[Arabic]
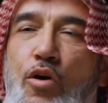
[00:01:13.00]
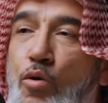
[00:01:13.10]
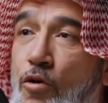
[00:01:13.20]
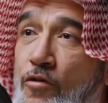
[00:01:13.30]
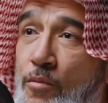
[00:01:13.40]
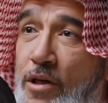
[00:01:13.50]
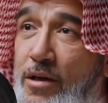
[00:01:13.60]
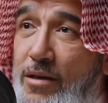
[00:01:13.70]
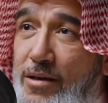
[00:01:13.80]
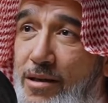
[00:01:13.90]
ربع في
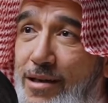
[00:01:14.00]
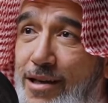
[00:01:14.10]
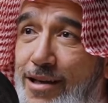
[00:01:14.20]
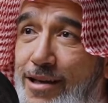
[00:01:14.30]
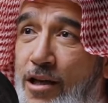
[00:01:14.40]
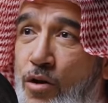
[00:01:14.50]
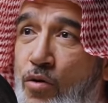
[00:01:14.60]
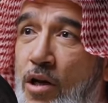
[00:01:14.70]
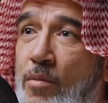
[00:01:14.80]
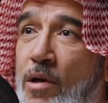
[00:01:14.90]
المية آه. يعني
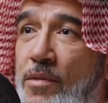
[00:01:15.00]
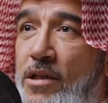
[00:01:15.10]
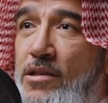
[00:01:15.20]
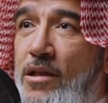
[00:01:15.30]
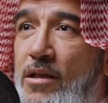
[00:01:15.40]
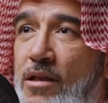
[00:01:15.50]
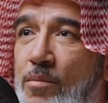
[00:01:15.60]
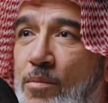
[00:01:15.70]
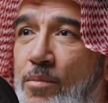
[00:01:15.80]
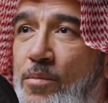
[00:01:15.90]
كل 400
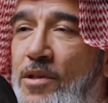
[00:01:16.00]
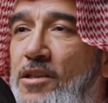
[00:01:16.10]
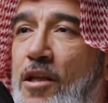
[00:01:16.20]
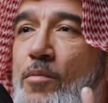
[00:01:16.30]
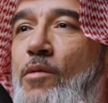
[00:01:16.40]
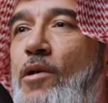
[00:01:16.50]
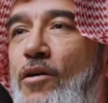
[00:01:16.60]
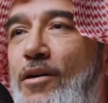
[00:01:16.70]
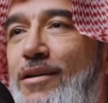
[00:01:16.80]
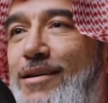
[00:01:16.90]
شركة بنستثمر مع
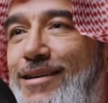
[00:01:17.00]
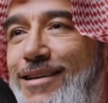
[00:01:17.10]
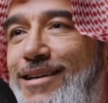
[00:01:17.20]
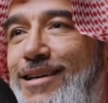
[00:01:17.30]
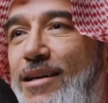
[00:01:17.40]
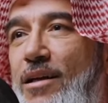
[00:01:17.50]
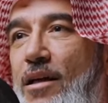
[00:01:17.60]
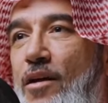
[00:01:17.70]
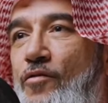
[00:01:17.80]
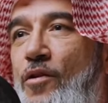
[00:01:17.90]
واحدة yeah. آه.
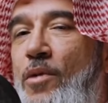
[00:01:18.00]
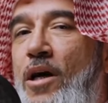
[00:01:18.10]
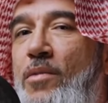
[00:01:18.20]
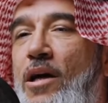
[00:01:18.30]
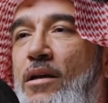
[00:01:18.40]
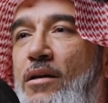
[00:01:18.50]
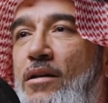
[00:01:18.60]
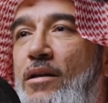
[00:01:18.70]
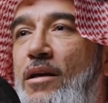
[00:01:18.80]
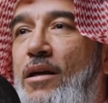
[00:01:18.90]
فالبايب لاين
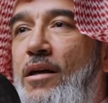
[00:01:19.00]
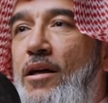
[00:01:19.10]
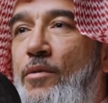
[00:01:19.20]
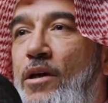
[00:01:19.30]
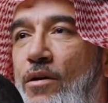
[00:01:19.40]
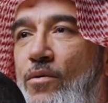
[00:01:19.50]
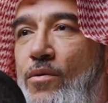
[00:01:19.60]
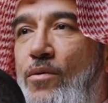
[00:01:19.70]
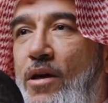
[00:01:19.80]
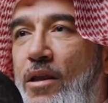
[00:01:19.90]
عندنا كبير
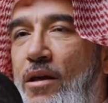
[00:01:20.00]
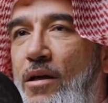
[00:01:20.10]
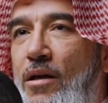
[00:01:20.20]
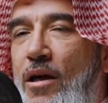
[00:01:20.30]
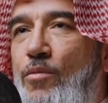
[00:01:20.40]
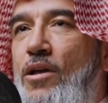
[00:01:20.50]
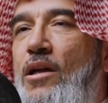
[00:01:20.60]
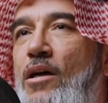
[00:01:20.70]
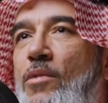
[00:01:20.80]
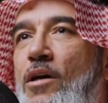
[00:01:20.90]
وكثير الحمد
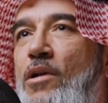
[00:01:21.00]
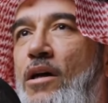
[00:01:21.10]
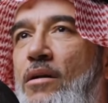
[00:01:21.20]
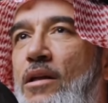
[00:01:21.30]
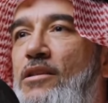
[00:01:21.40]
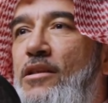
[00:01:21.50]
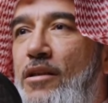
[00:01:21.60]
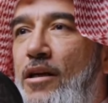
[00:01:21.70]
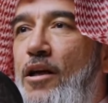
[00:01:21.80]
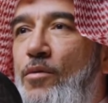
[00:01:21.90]
لله البايب لاين ليش
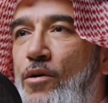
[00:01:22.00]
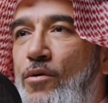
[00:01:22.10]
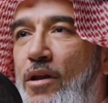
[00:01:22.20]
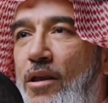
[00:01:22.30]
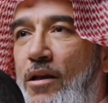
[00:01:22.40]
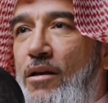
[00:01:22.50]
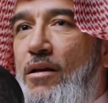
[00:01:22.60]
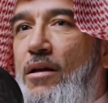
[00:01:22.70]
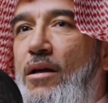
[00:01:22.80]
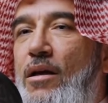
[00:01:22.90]
عندنا كبير وكثير
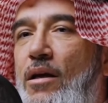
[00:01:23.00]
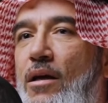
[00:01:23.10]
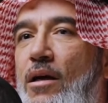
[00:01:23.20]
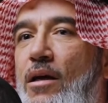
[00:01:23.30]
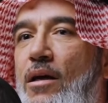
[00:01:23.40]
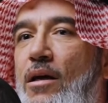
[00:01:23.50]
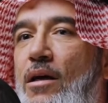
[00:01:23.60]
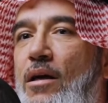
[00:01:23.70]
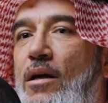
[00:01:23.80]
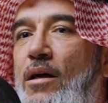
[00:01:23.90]

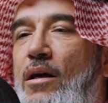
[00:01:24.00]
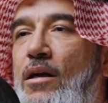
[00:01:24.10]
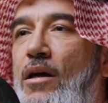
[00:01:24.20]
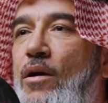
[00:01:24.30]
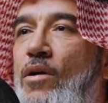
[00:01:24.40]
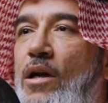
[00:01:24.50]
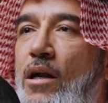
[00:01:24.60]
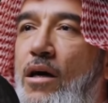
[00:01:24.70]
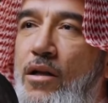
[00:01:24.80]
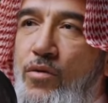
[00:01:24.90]
آه، احنا كوننا
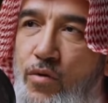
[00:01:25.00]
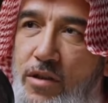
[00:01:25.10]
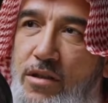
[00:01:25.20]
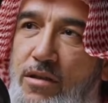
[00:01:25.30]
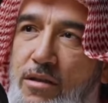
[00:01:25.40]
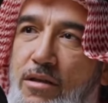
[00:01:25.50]
علاقات كويسه